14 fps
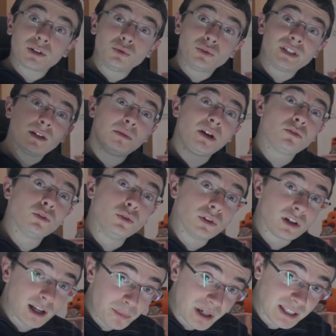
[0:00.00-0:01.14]
à tous et bienvenue
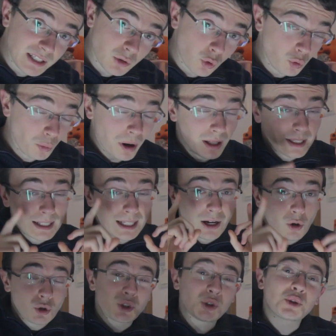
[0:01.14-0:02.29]
dans la Panic Room.
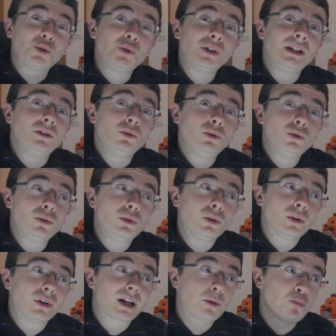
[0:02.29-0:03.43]
Aujourd'hui,
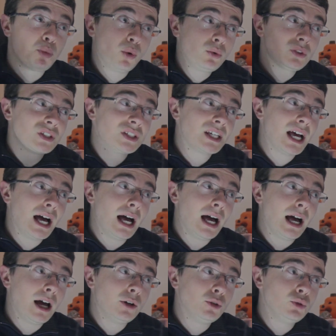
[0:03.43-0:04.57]
une réponse
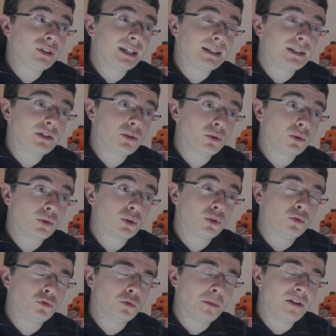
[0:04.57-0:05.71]
à une question que
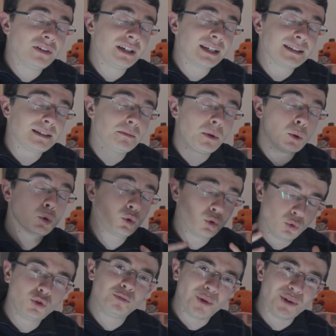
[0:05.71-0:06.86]
vous m'avez quasiment
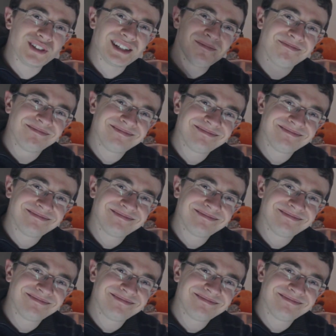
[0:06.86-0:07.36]
tous posée.